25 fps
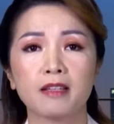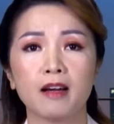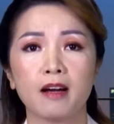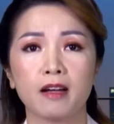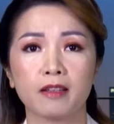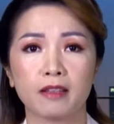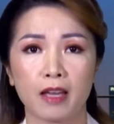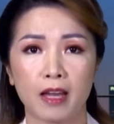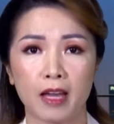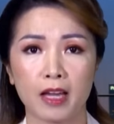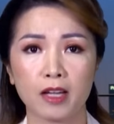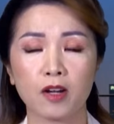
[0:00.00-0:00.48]

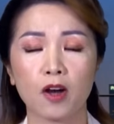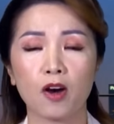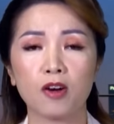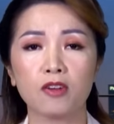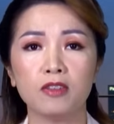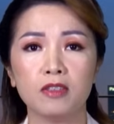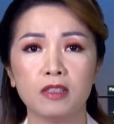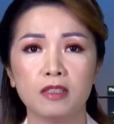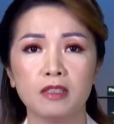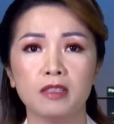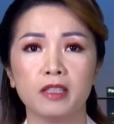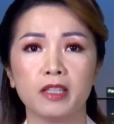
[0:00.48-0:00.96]
cơ thể
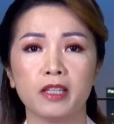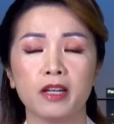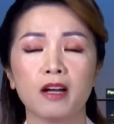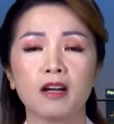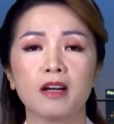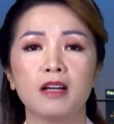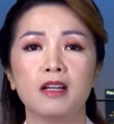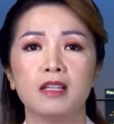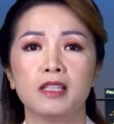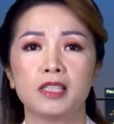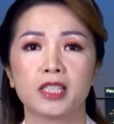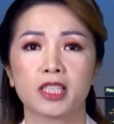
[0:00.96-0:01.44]
con người
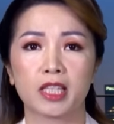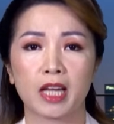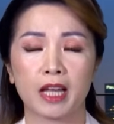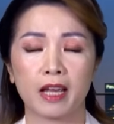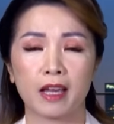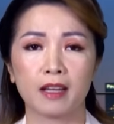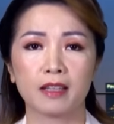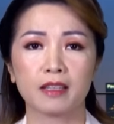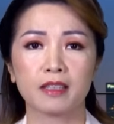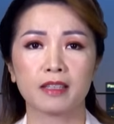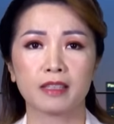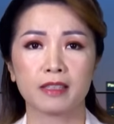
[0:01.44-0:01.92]
đó
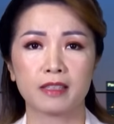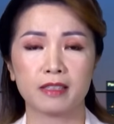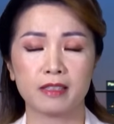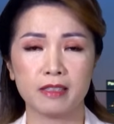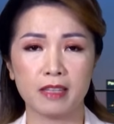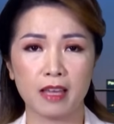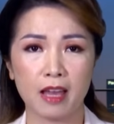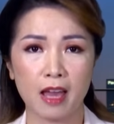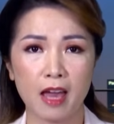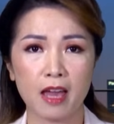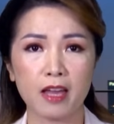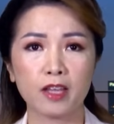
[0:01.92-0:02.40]
sẽ
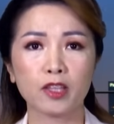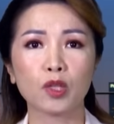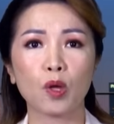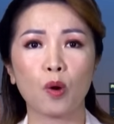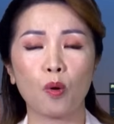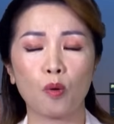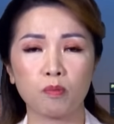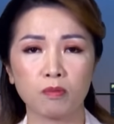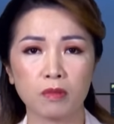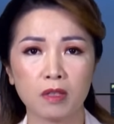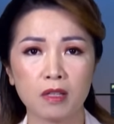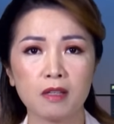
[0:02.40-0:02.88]
dễ
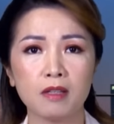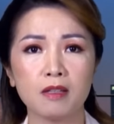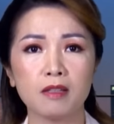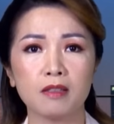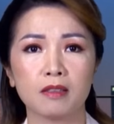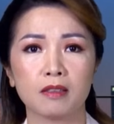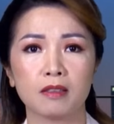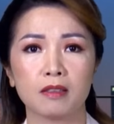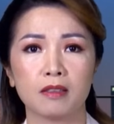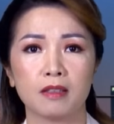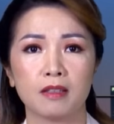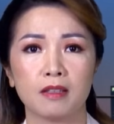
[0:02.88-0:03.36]
tổn
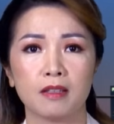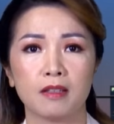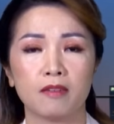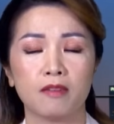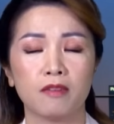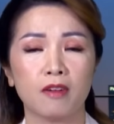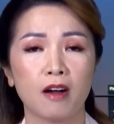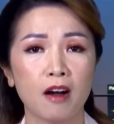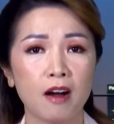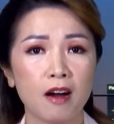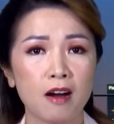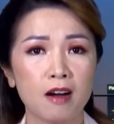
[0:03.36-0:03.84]
thương
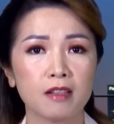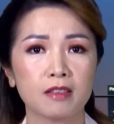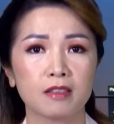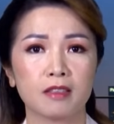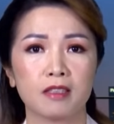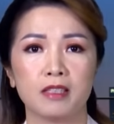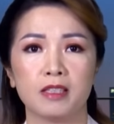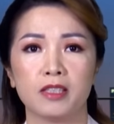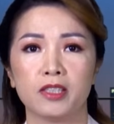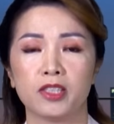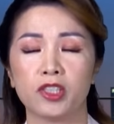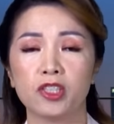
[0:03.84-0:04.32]
hơn
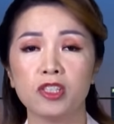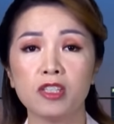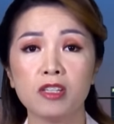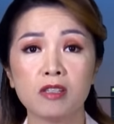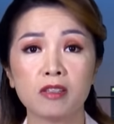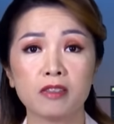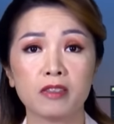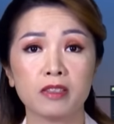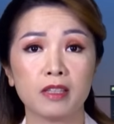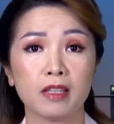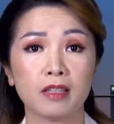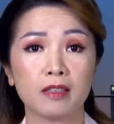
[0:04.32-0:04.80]

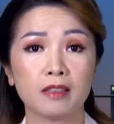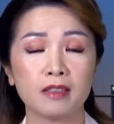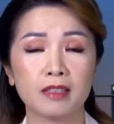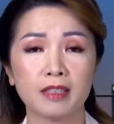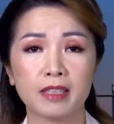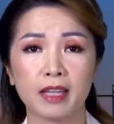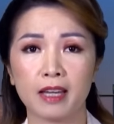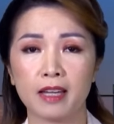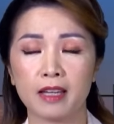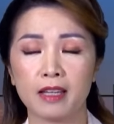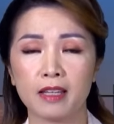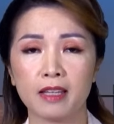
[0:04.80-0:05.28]
trước những
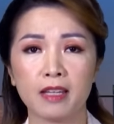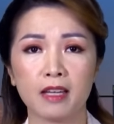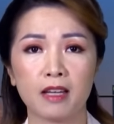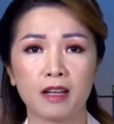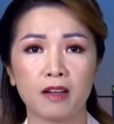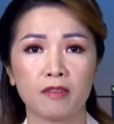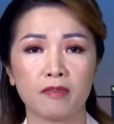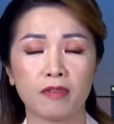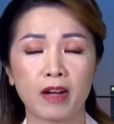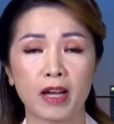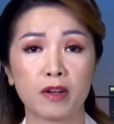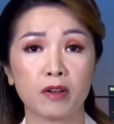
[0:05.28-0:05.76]
cái
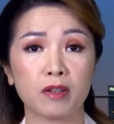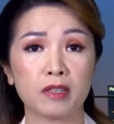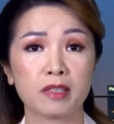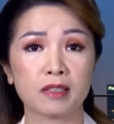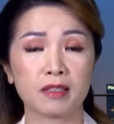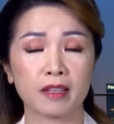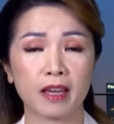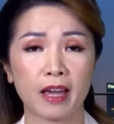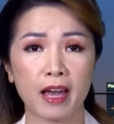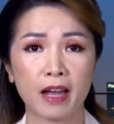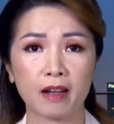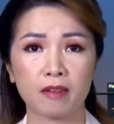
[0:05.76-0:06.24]

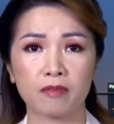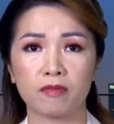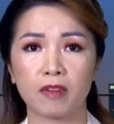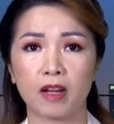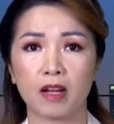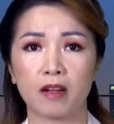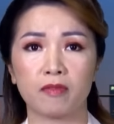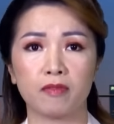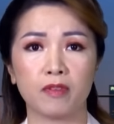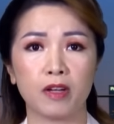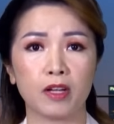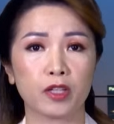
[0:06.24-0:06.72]
virus khác
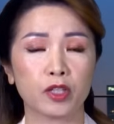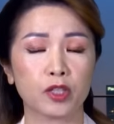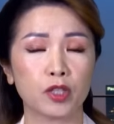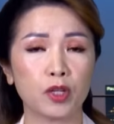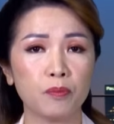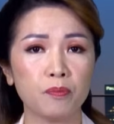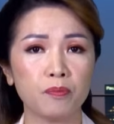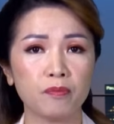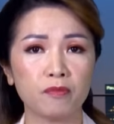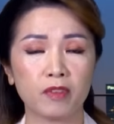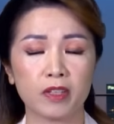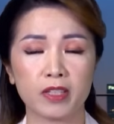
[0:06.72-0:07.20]
và về
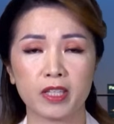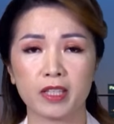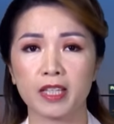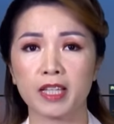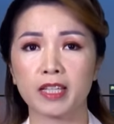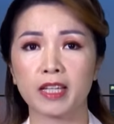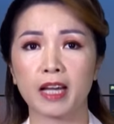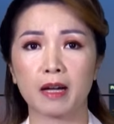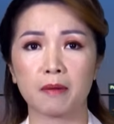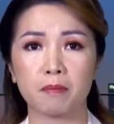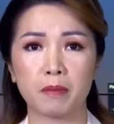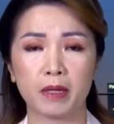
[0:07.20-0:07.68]
cúm và những
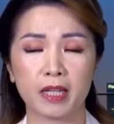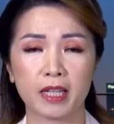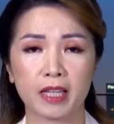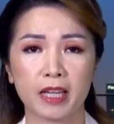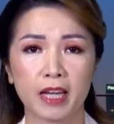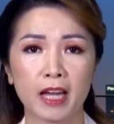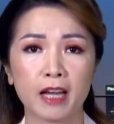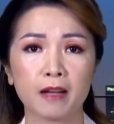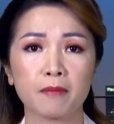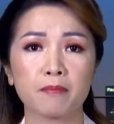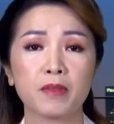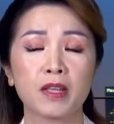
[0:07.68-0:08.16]
cái căn bệnh
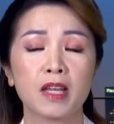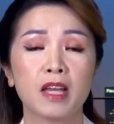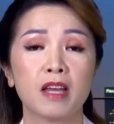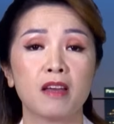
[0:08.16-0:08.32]
khác.